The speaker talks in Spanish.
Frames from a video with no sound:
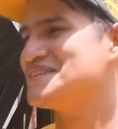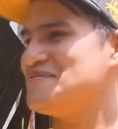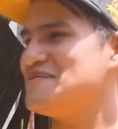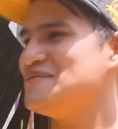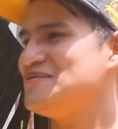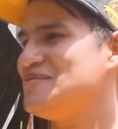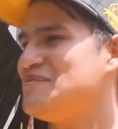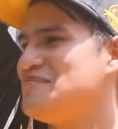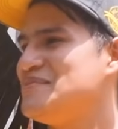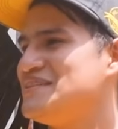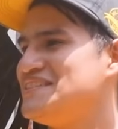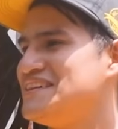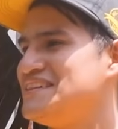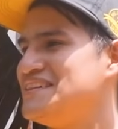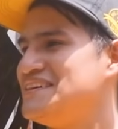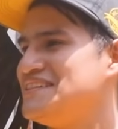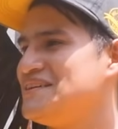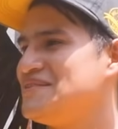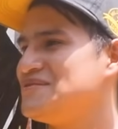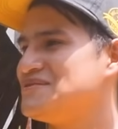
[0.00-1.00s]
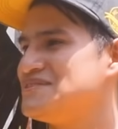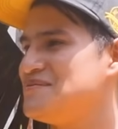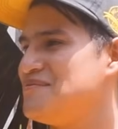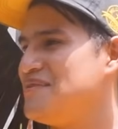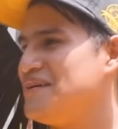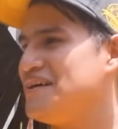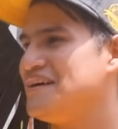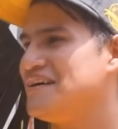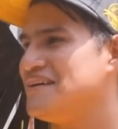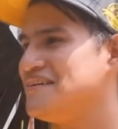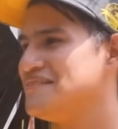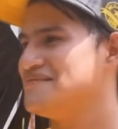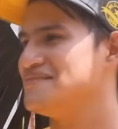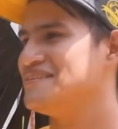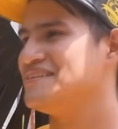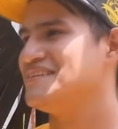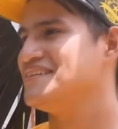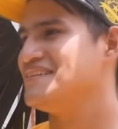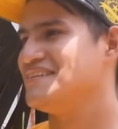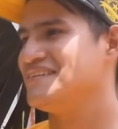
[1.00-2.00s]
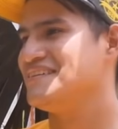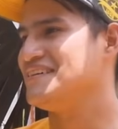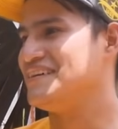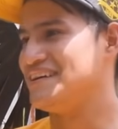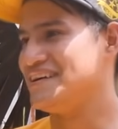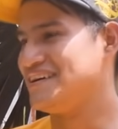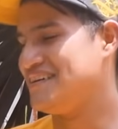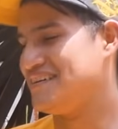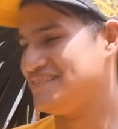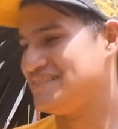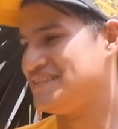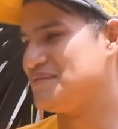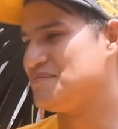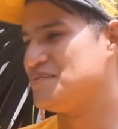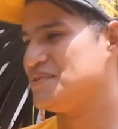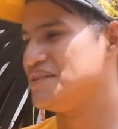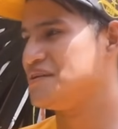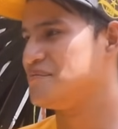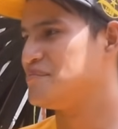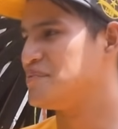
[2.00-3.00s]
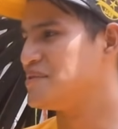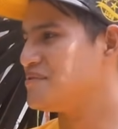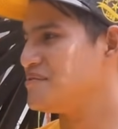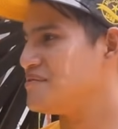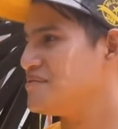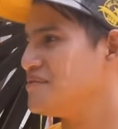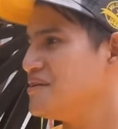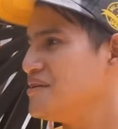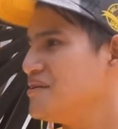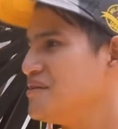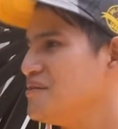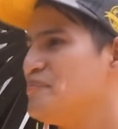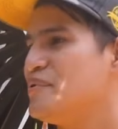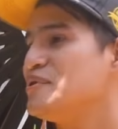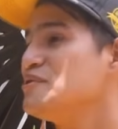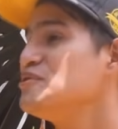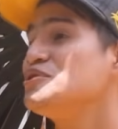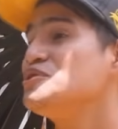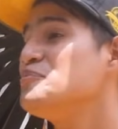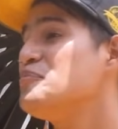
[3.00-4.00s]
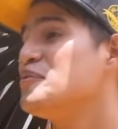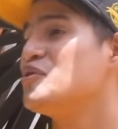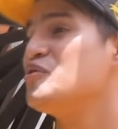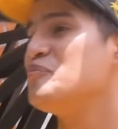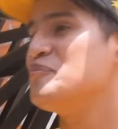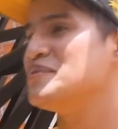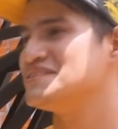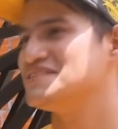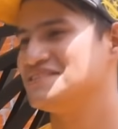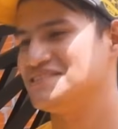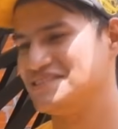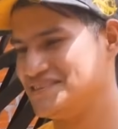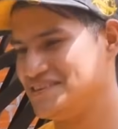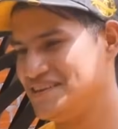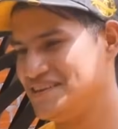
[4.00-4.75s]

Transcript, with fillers: que eventualmente el dinero se va a terminar, pero pero no te preocupes,